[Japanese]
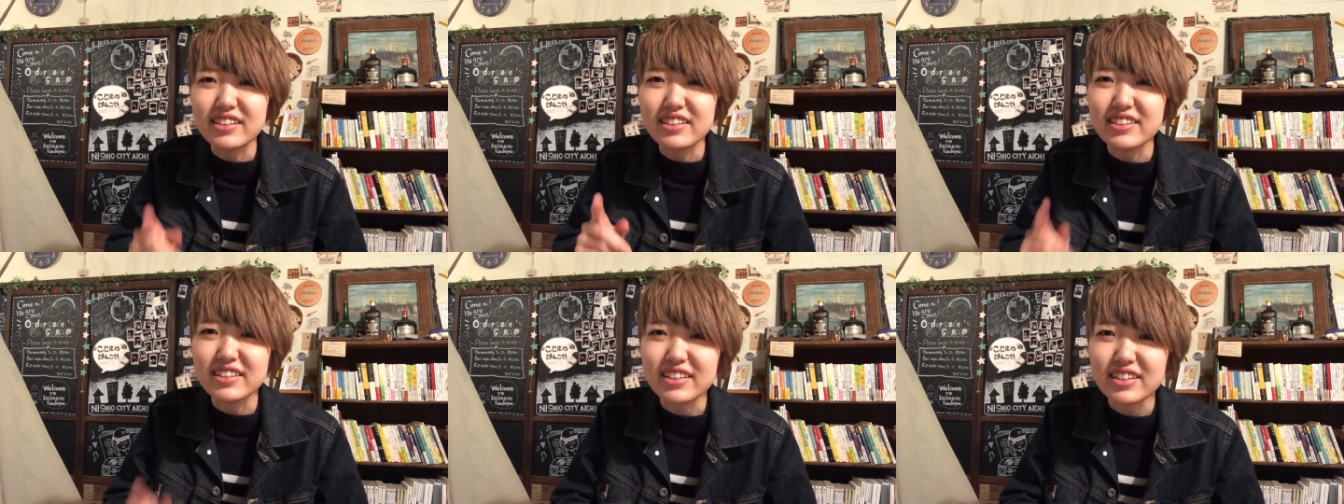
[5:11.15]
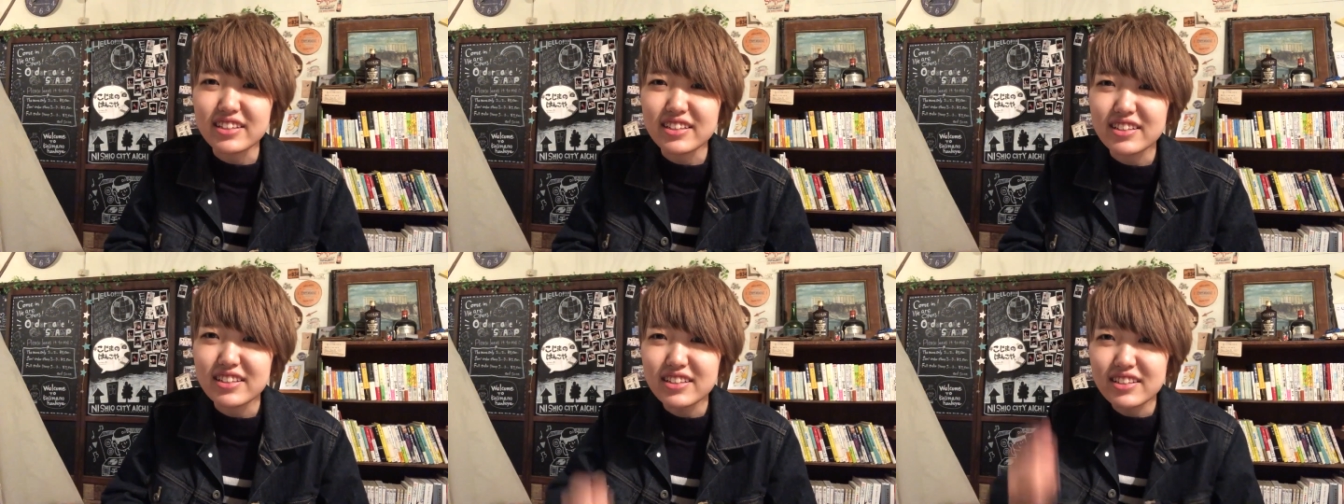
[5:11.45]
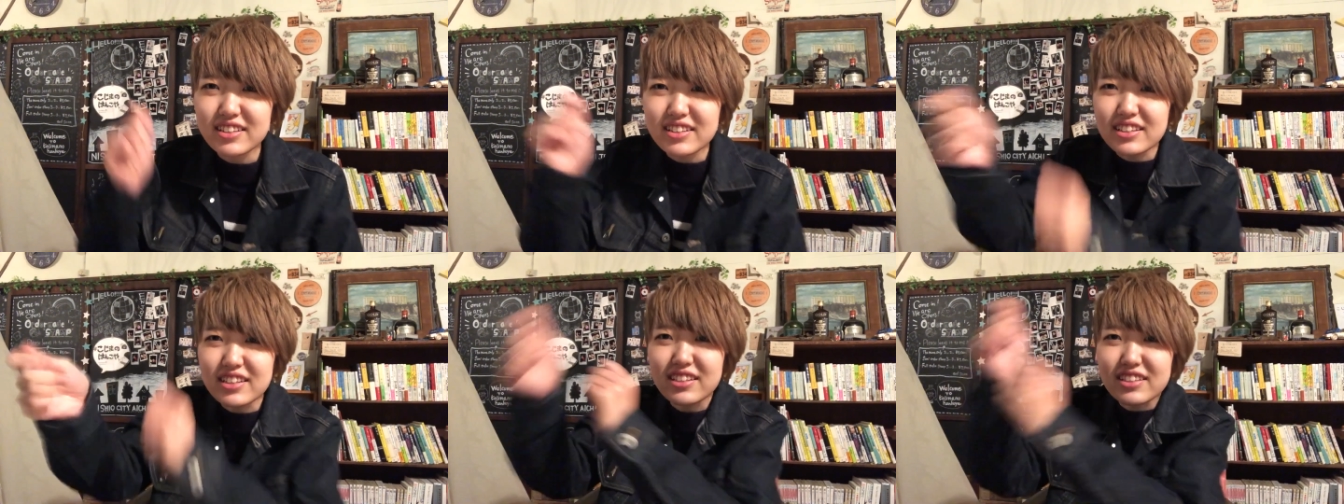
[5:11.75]

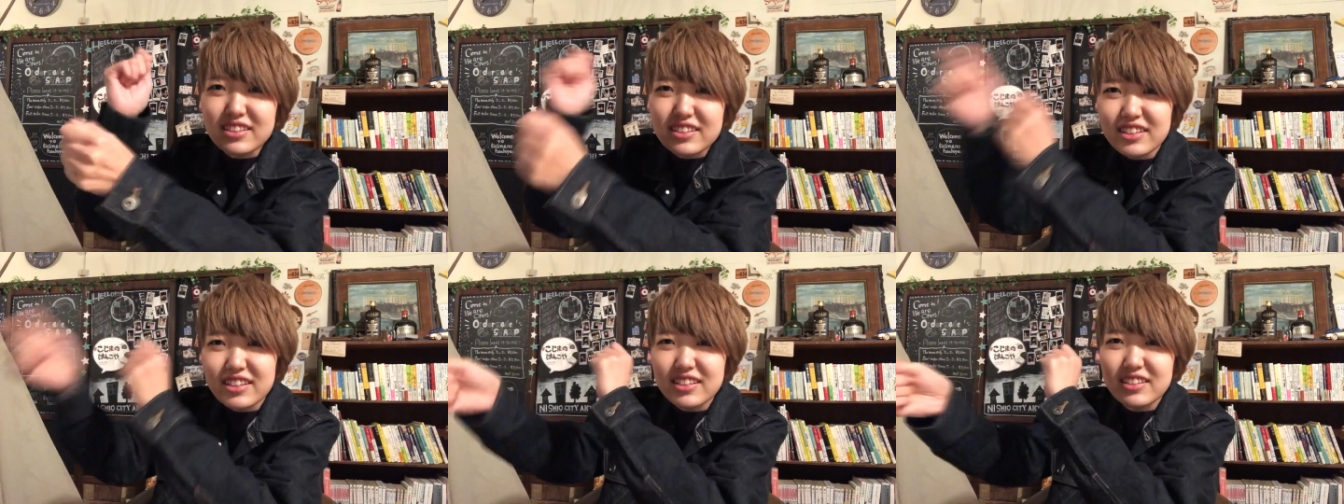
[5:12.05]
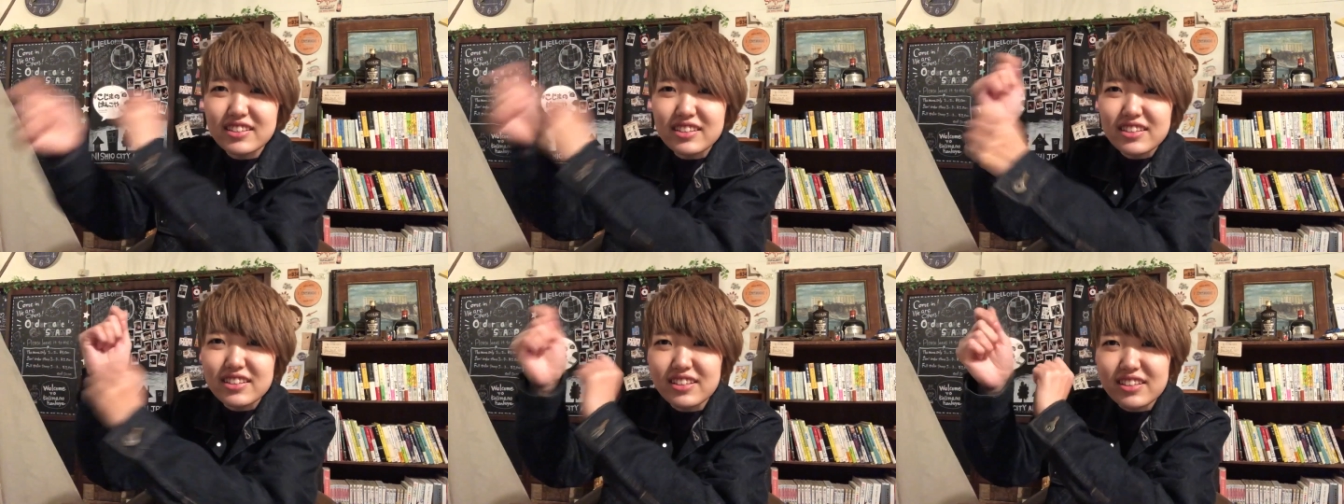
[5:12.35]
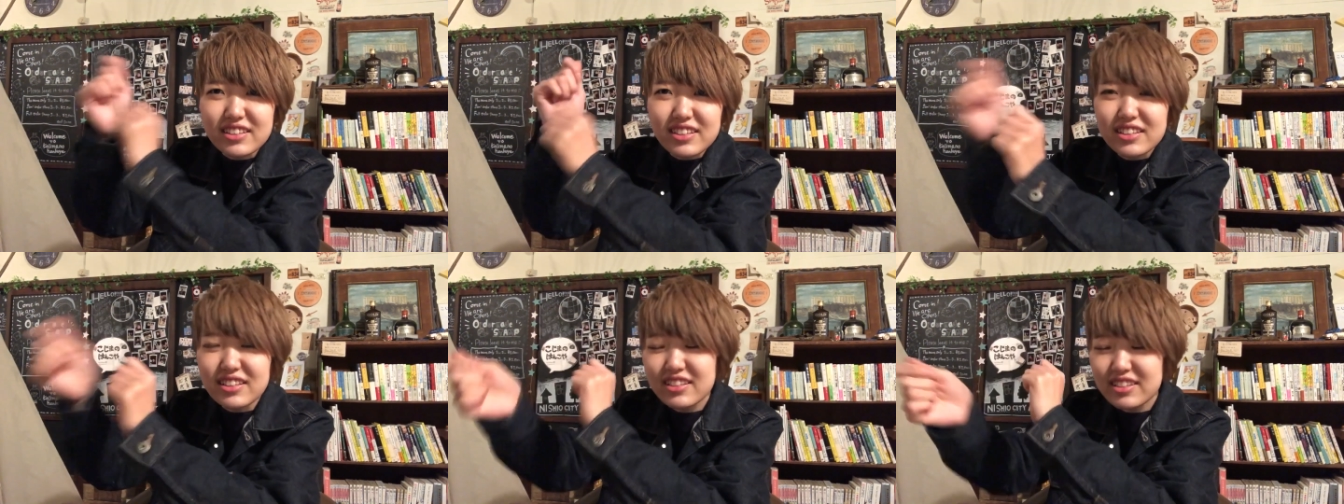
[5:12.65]

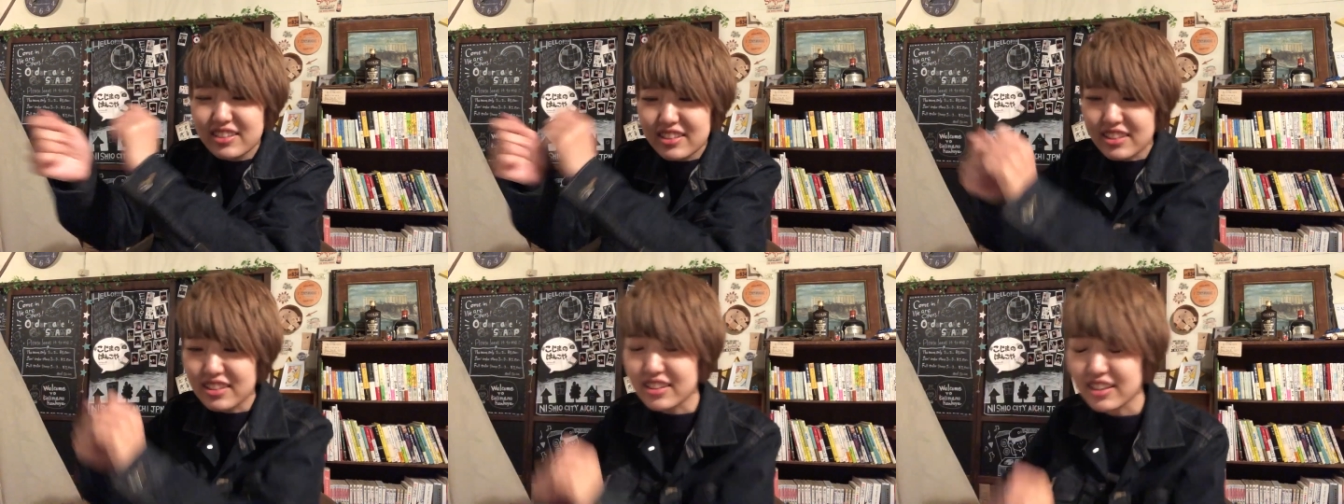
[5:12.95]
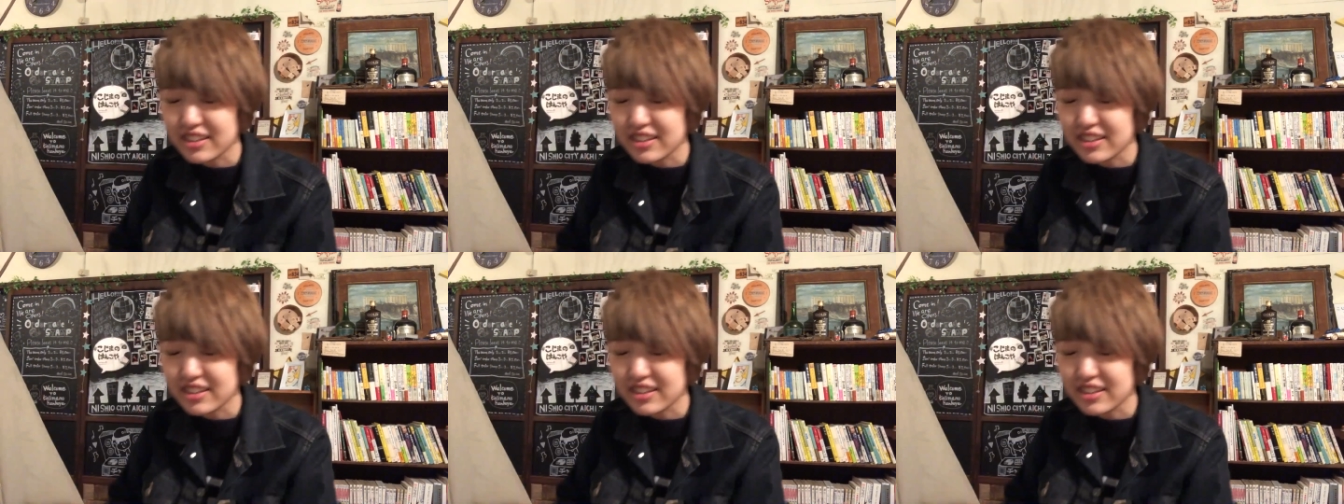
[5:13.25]
てんてんてんっ